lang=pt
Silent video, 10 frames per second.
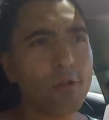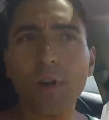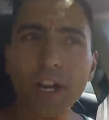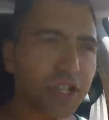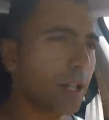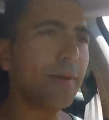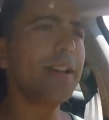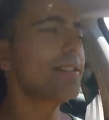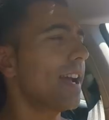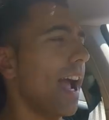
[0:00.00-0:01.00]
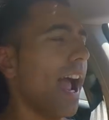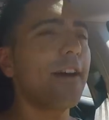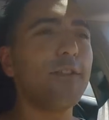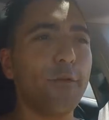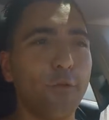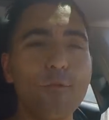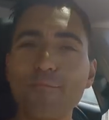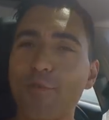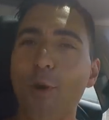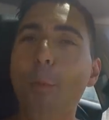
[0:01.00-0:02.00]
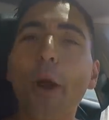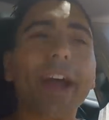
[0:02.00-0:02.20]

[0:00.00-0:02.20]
o gajo também cagava fumo como o